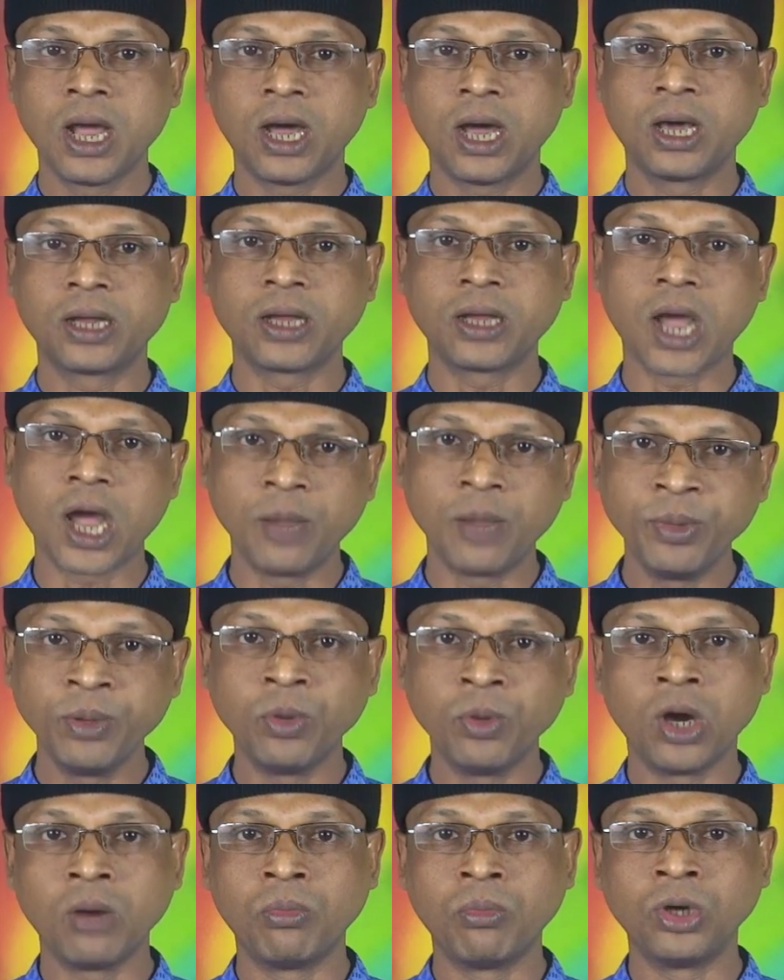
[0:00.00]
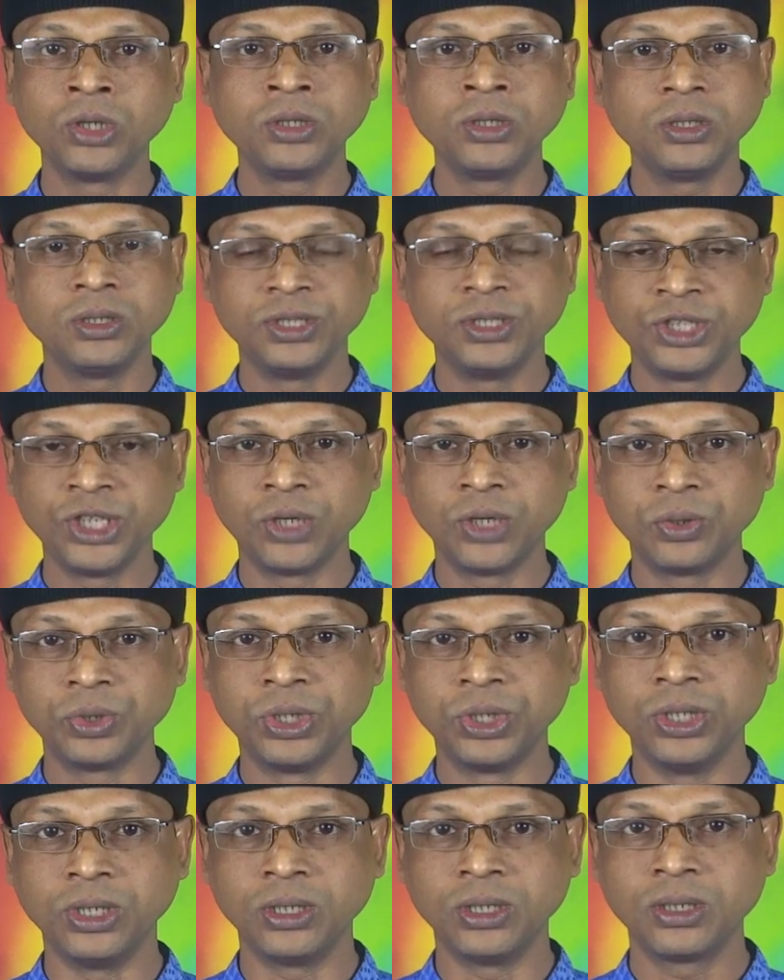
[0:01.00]
আর আমি মোহাম্মদ
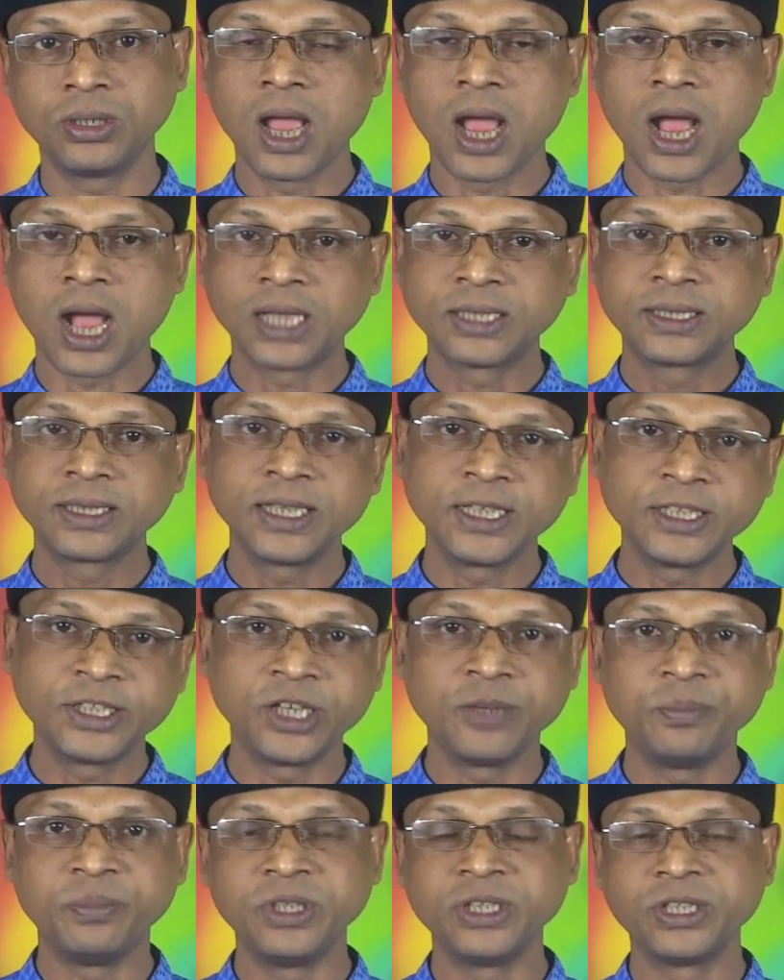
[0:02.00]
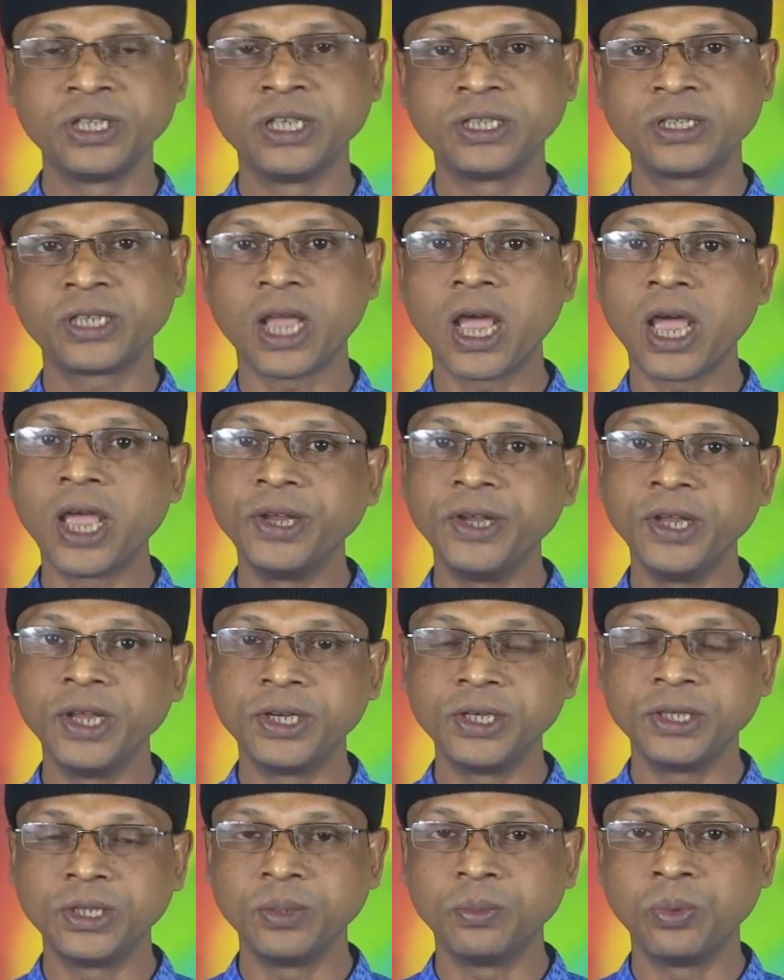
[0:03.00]
জিয়াউদ্দিন আজকে যে বিজনেস
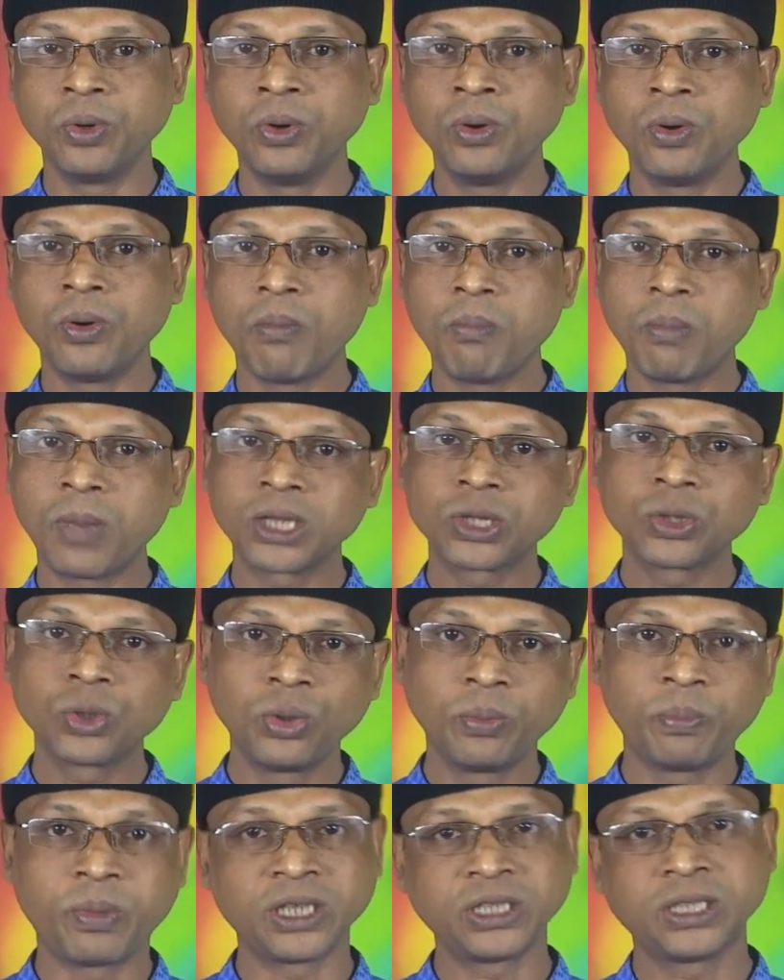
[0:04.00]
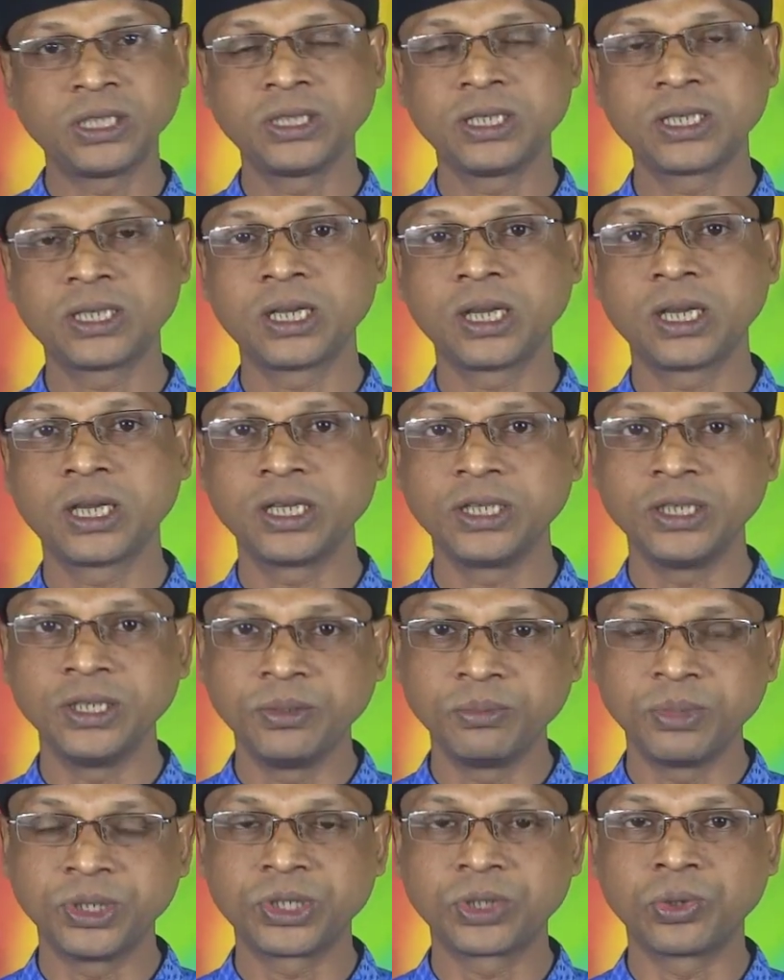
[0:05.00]
আইডিয়াটি দিব মাত্র পাঁচ হাজার টাকা
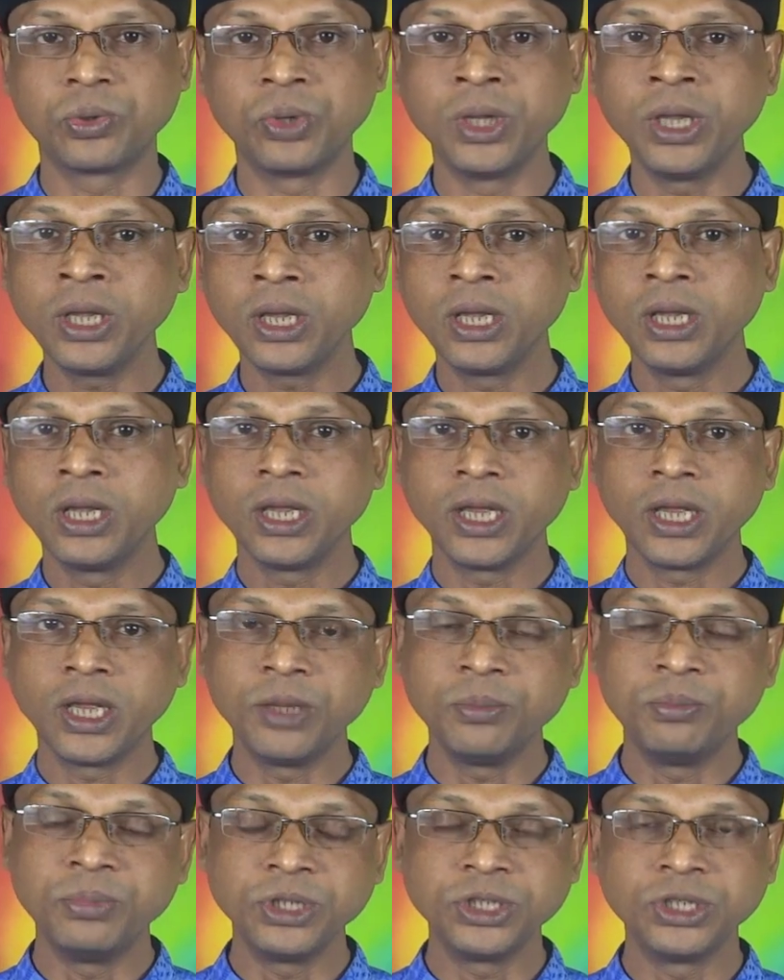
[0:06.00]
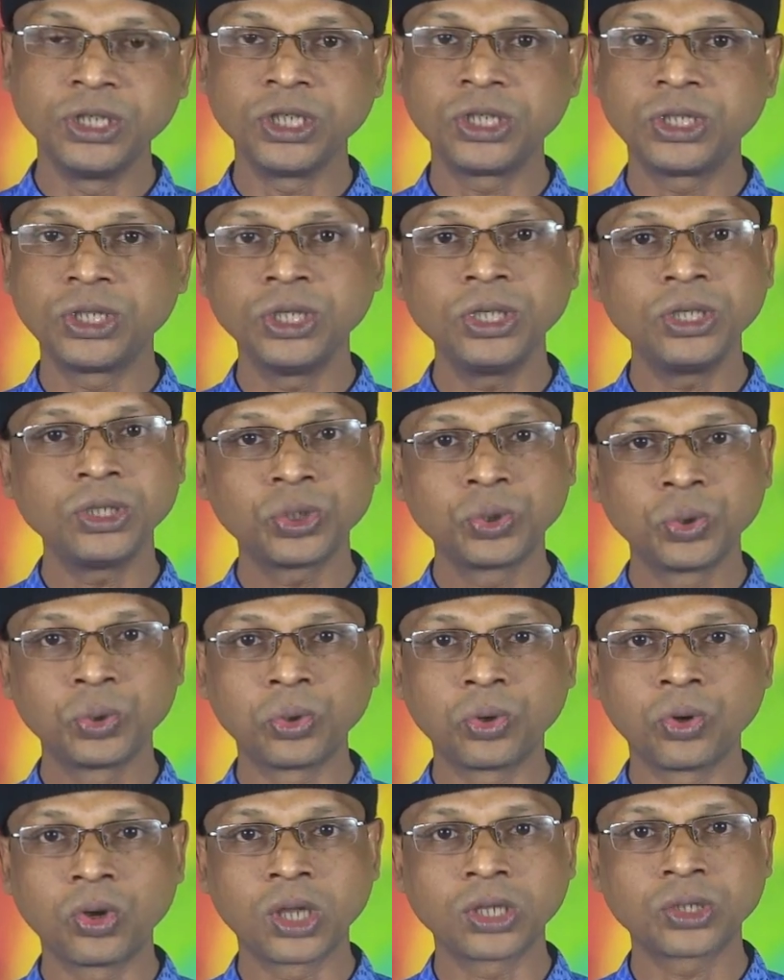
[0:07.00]
ইনভেস্ট করে এই বিজনেসটি
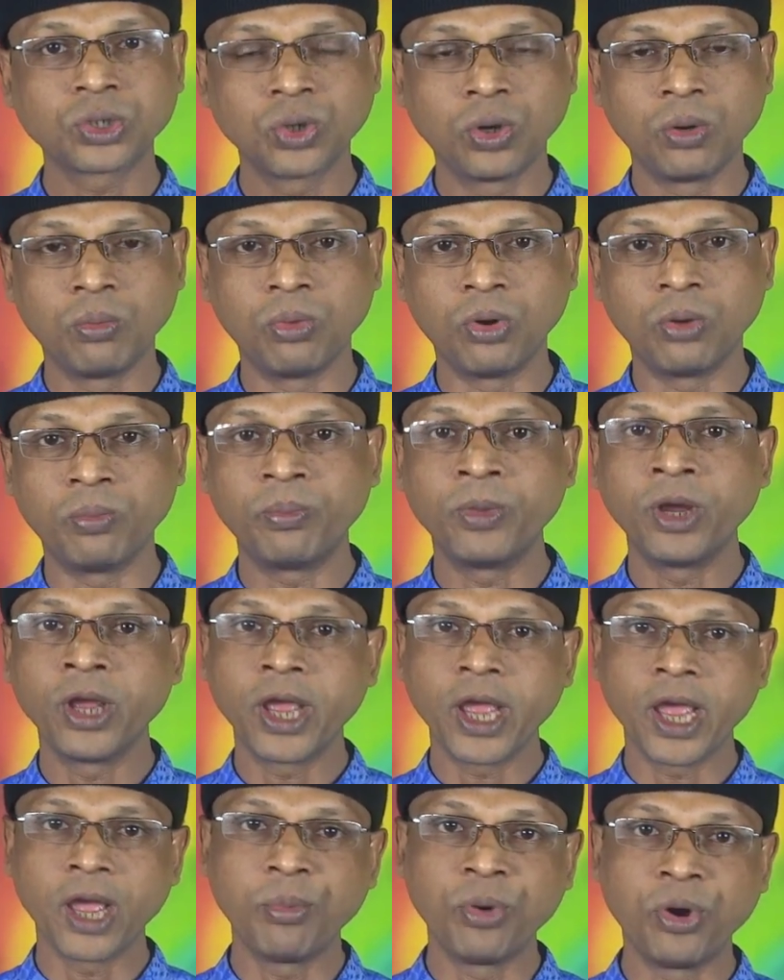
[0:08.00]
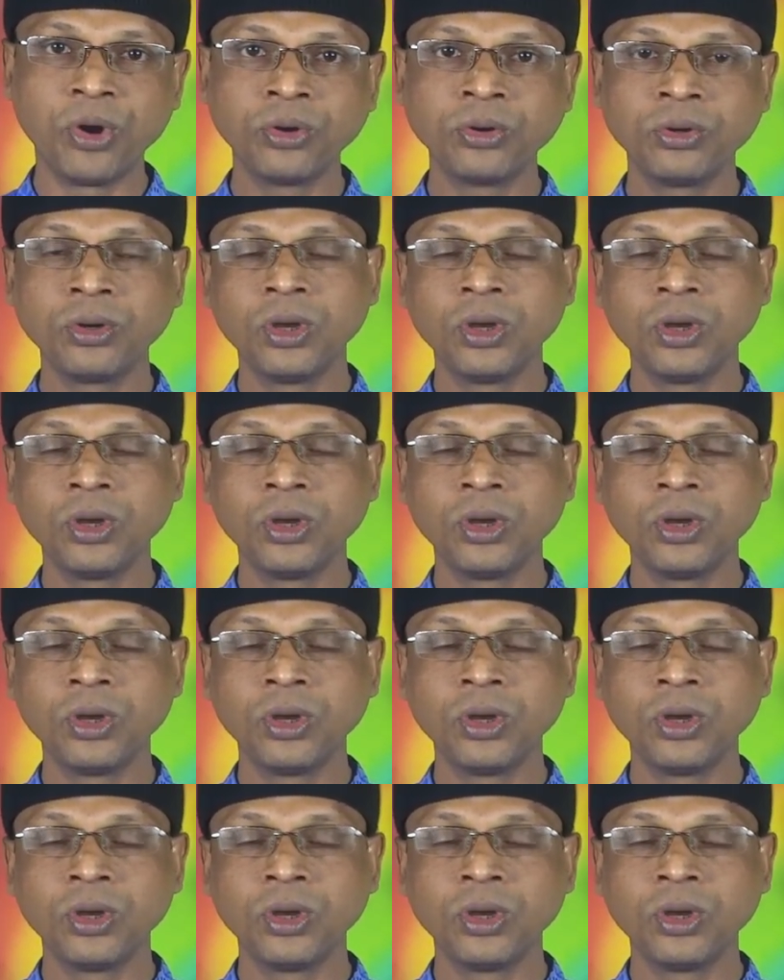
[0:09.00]
শুরু করা সম্ভব এবং